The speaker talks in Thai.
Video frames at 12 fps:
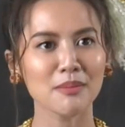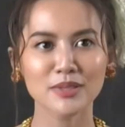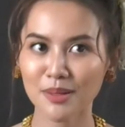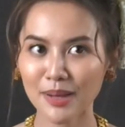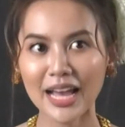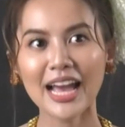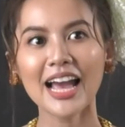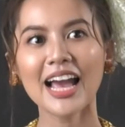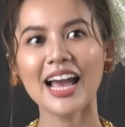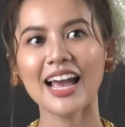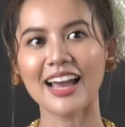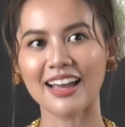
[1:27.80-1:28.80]
บทำเสื้อผ้า
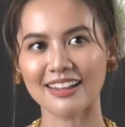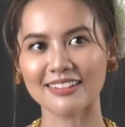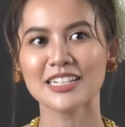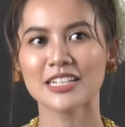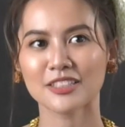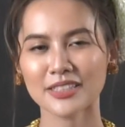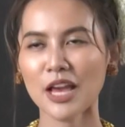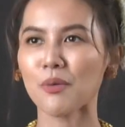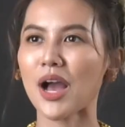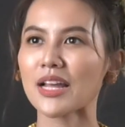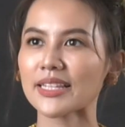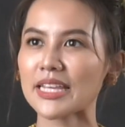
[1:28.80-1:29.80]

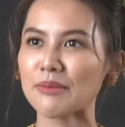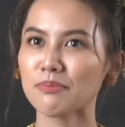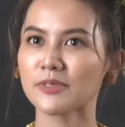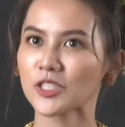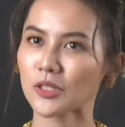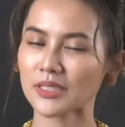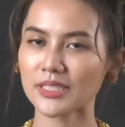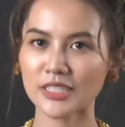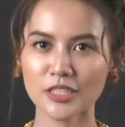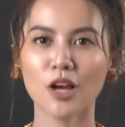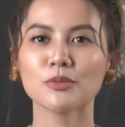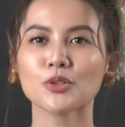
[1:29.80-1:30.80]
แต่ว่าที่
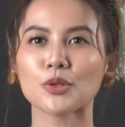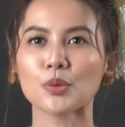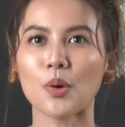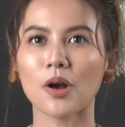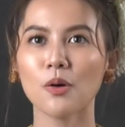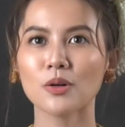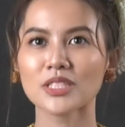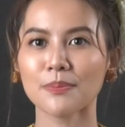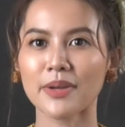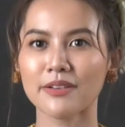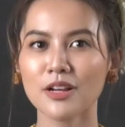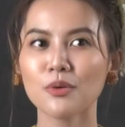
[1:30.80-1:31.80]
ชื่นชอบส่วนตัวก็คง
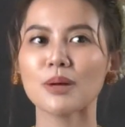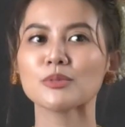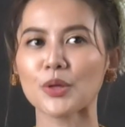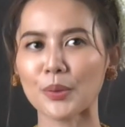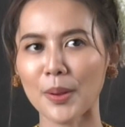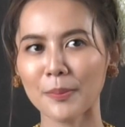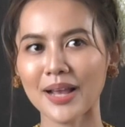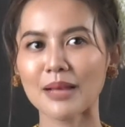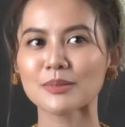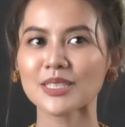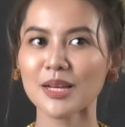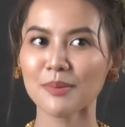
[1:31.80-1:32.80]
จะเป็นเรื่องความสวยความ
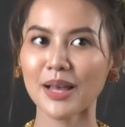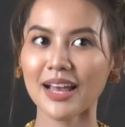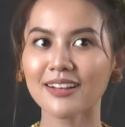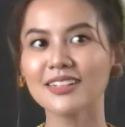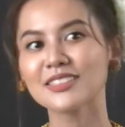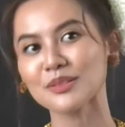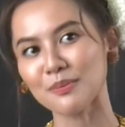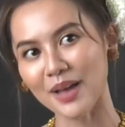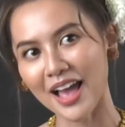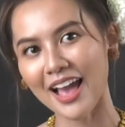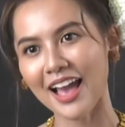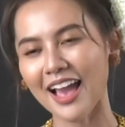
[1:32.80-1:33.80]
งามเสื้อผ้าเครื่อง
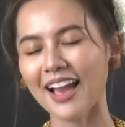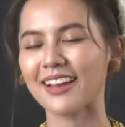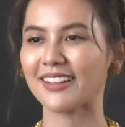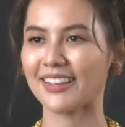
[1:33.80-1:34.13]
สำอาง